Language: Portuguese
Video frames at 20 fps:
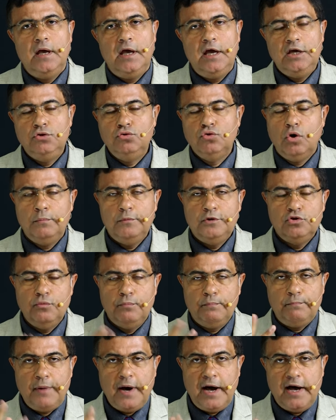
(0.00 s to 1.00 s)
em nome do
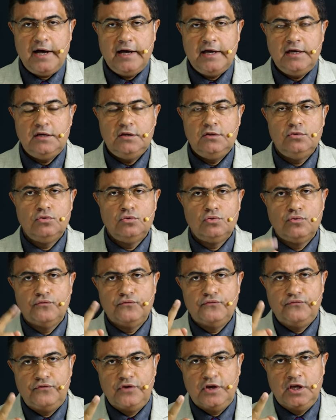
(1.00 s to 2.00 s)
Pai, do
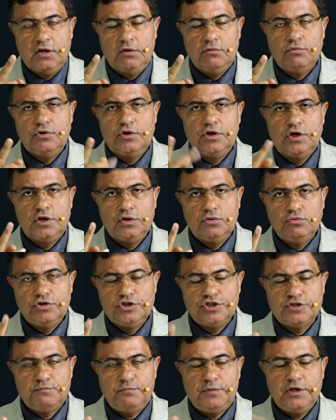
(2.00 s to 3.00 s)
Filho e do
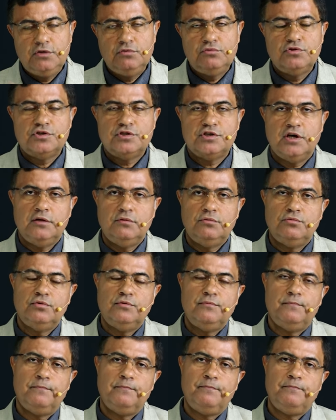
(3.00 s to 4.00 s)
Espírito Santo